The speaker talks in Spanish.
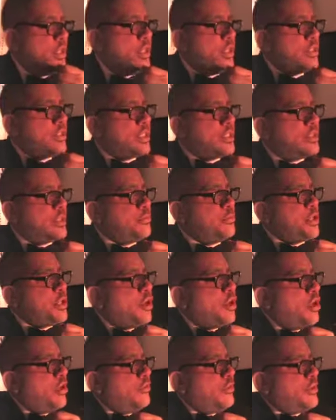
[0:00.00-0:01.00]
Desde muy
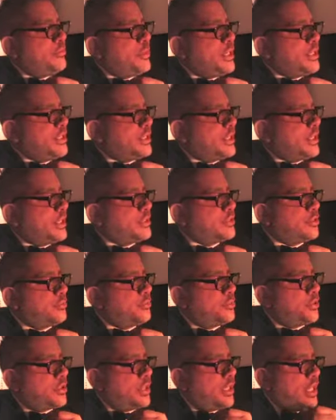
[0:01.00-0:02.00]
joven me interesó
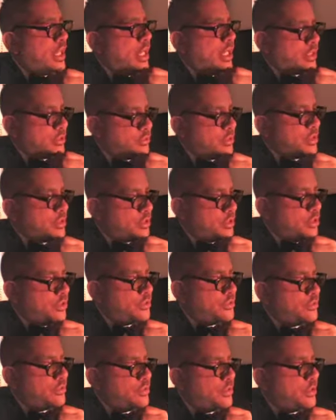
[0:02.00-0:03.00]
por la
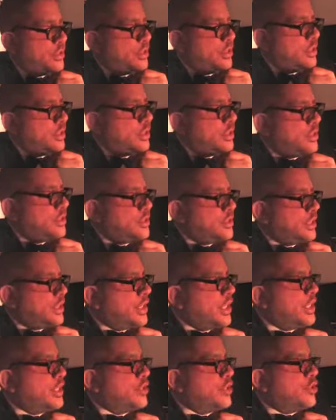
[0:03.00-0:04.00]
actuación,
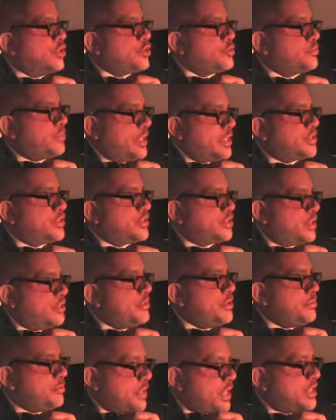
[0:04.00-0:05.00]
siguiendo los pasos de
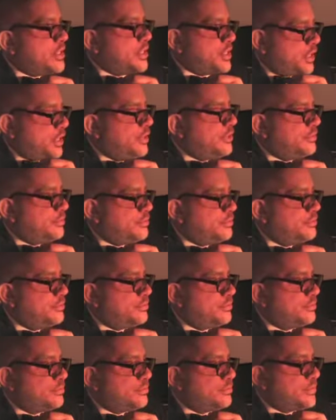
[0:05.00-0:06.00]
mi padre.
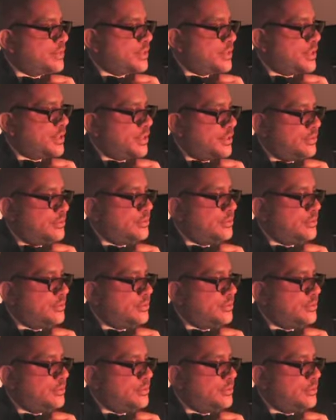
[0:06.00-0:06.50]
Sí.